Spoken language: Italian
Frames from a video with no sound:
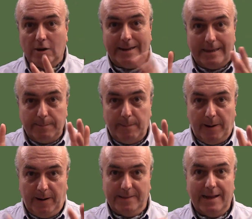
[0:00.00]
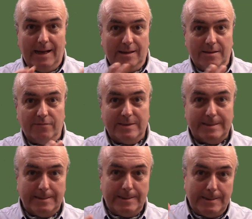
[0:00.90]
libri, dati,
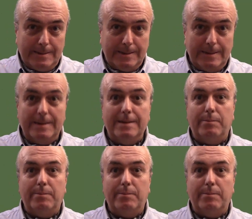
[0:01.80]
vestiti,